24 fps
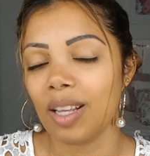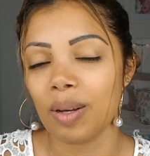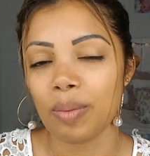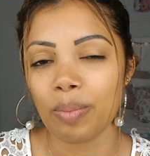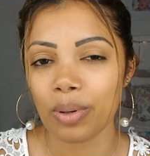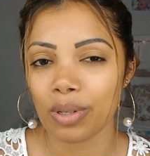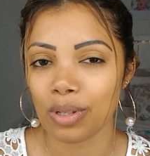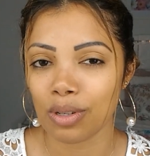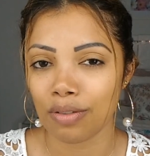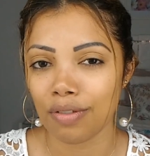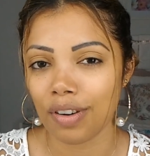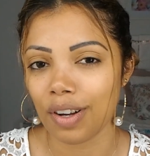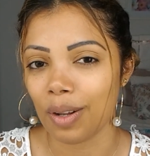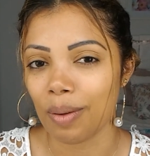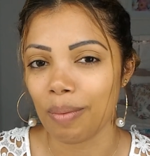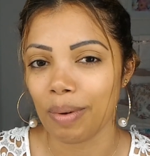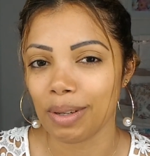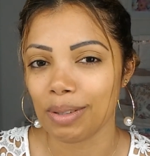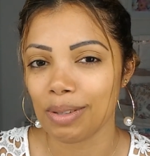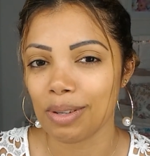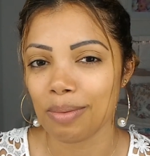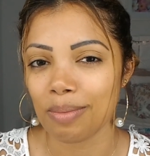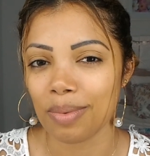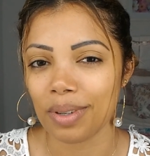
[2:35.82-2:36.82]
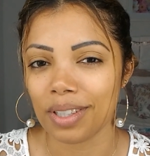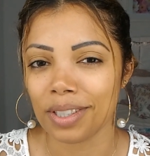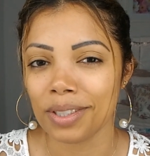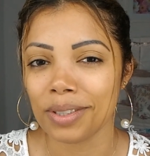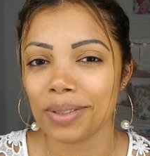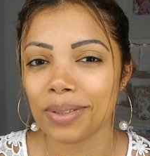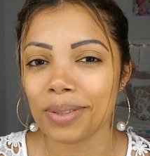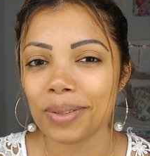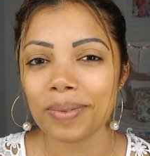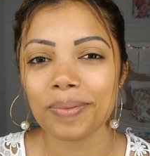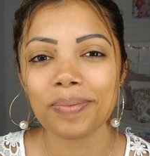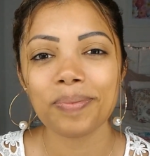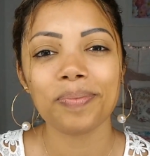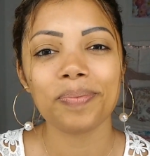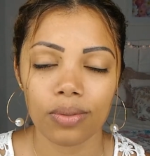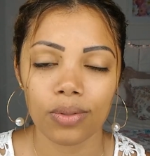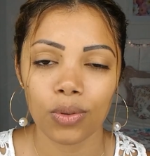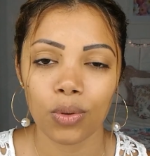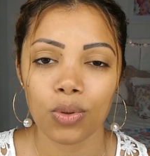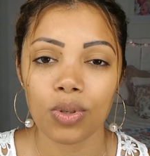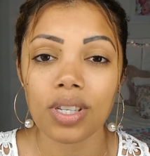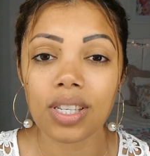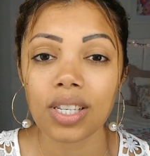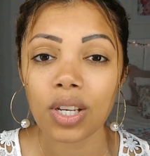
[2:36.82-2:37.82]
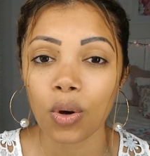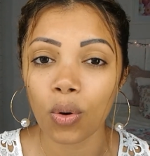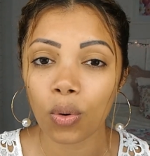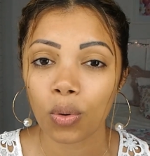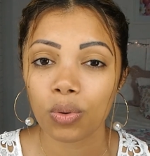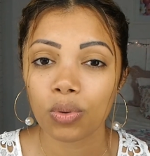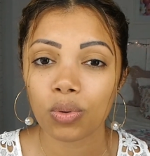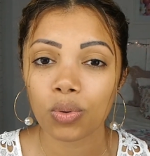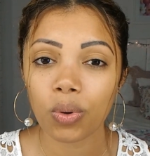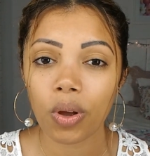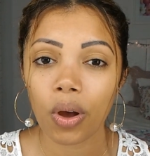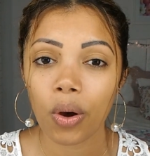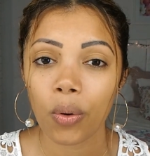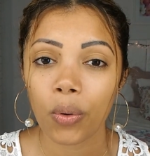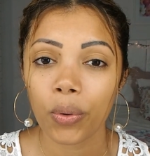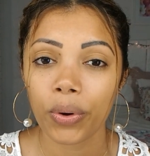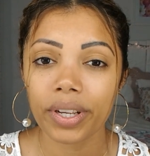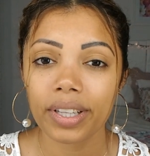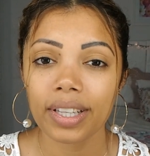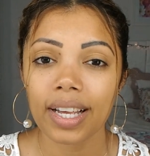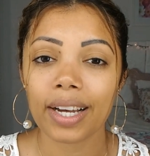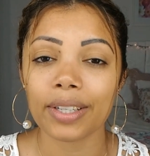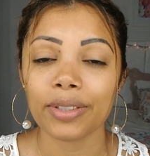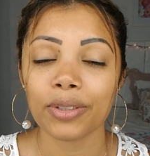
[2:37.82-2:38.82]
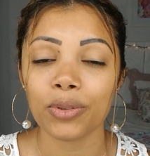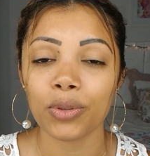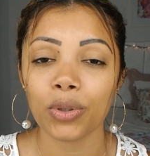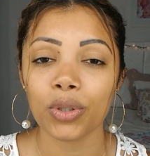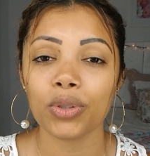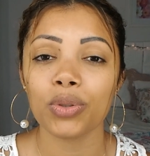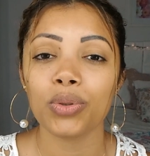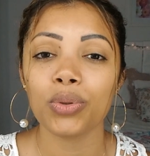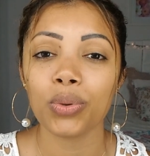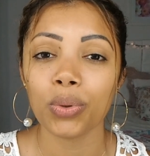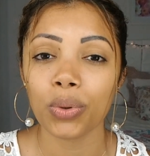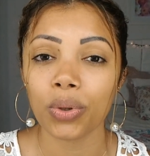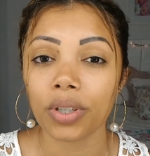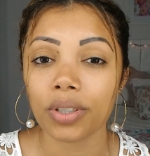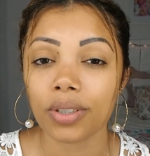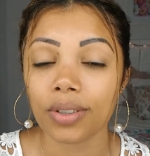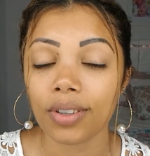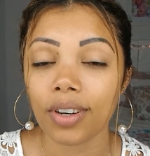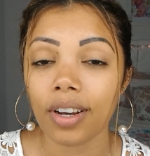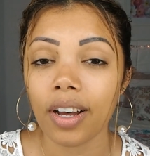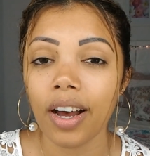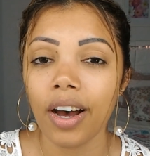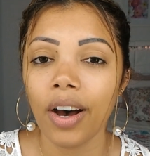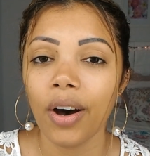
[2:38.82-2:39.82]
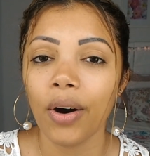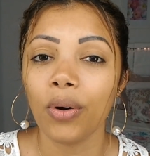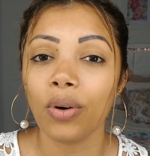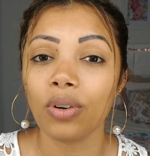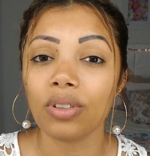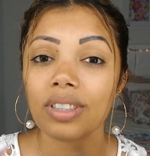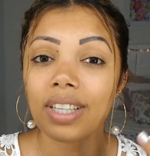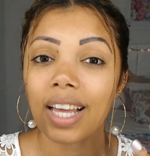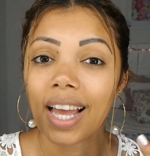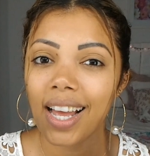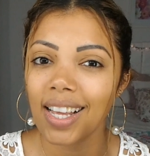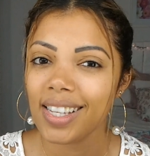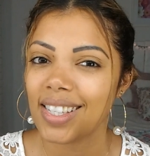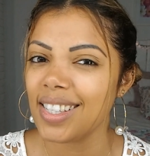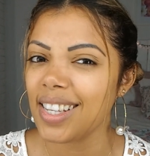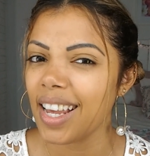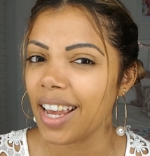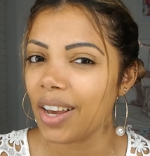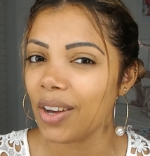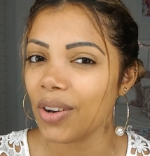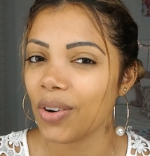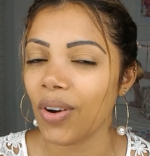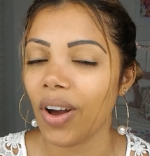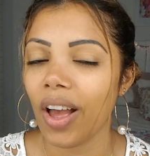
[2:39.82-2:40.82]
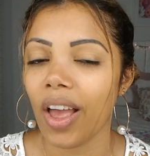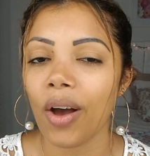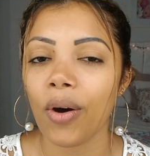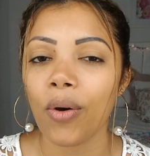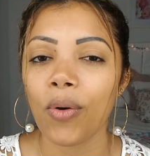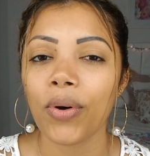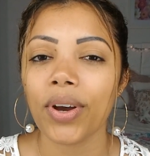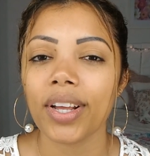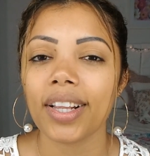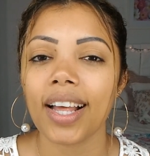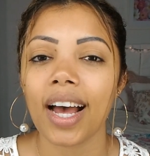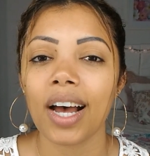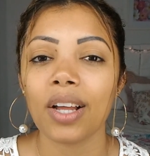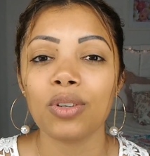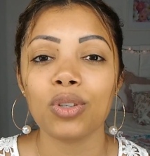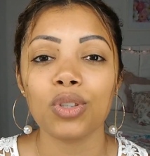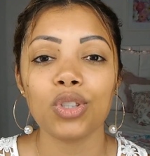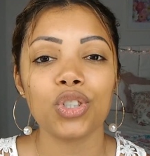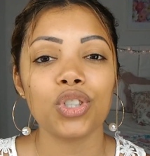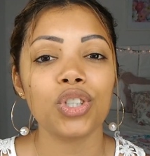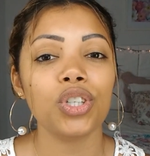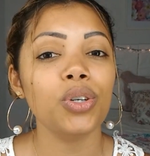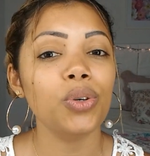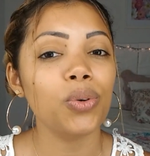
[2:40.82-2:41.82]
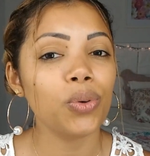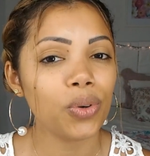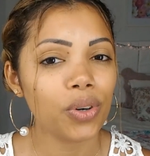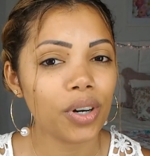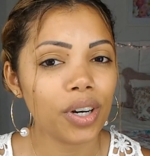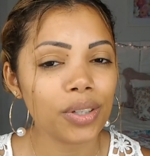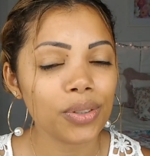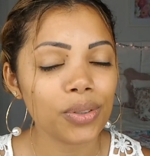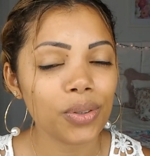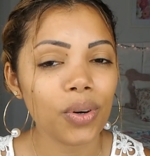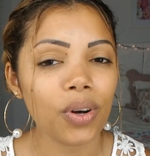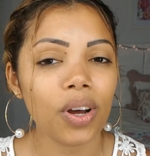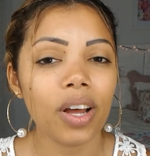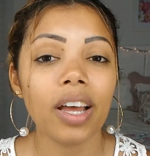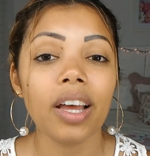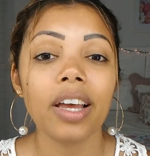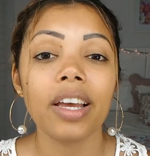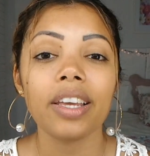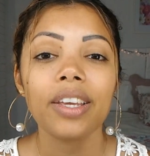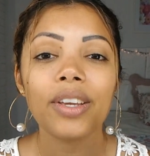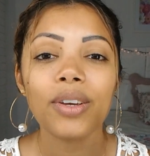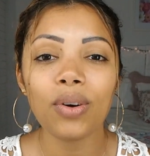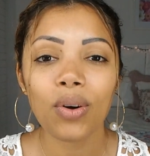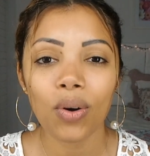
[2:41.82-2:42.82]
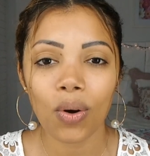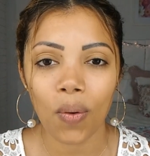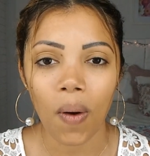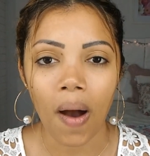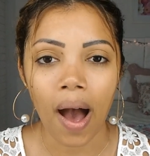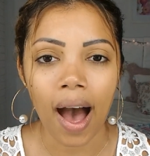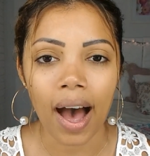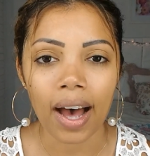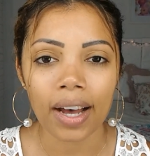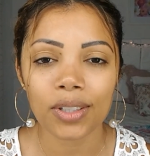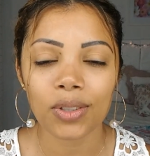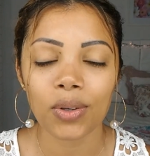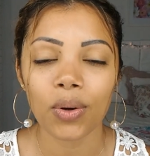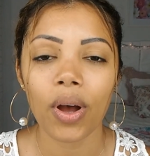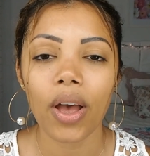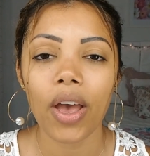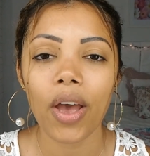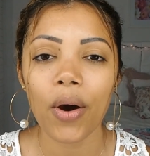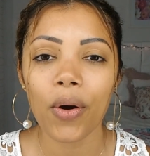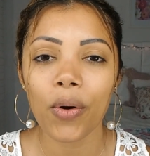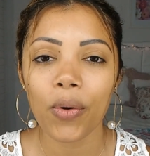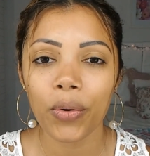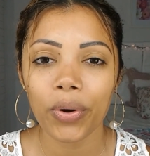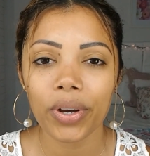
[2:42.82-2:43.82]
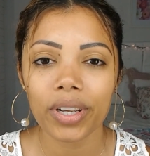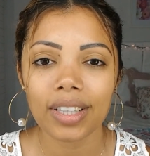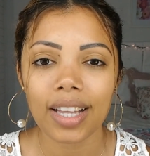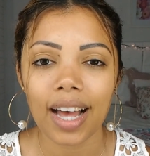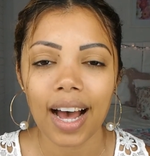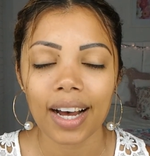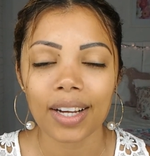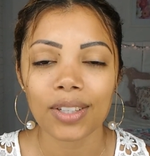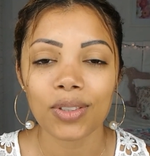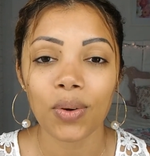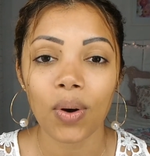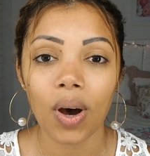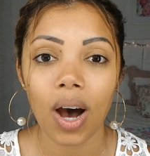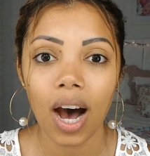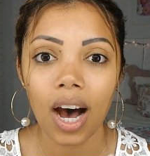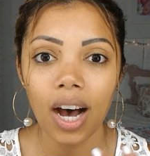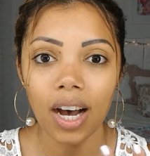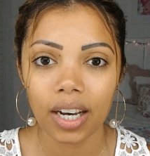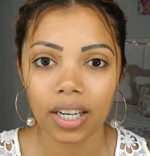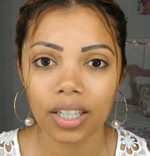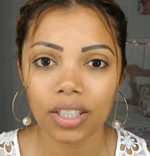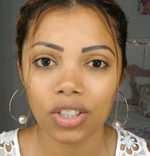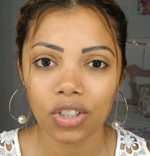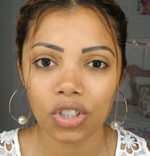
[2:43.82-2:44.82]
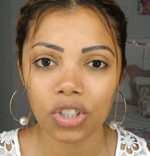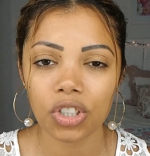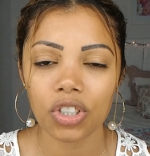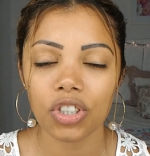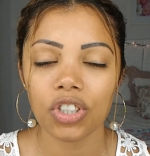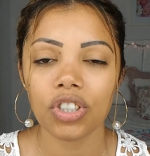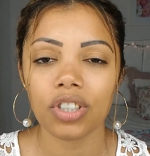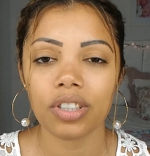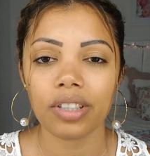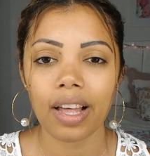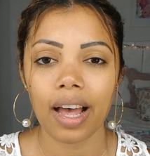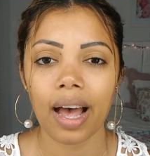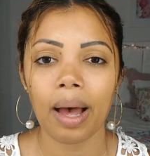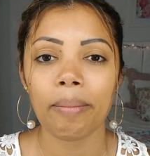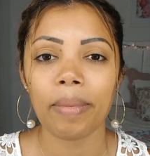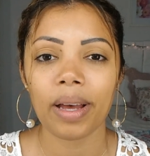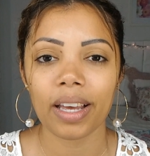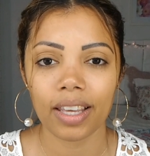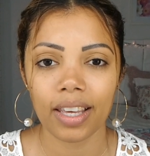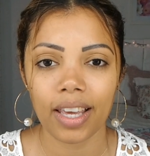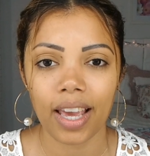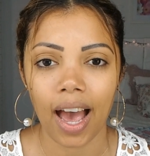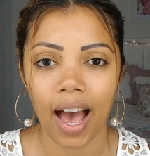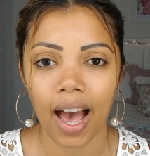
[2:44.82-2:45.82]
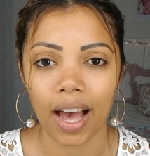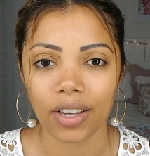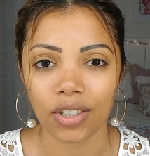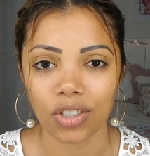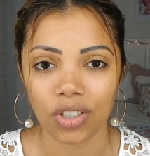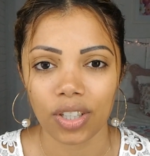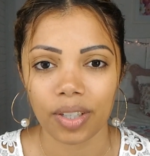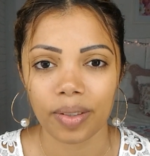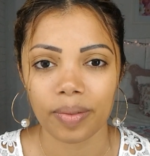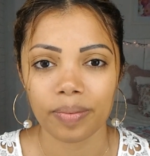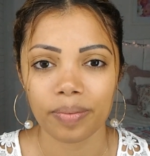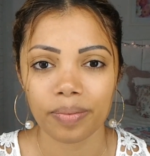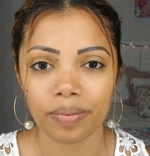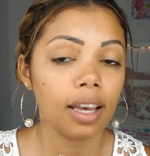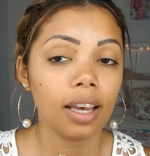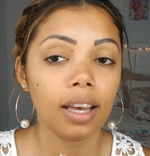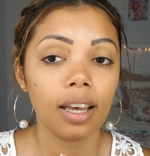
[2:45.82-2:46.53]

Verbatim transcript: Depois eu falo mais sobre isso. O segundo é o cuidado noturno, o terceiro é o cuidado diurno e o quarto é o cuidado antes da maquiagem.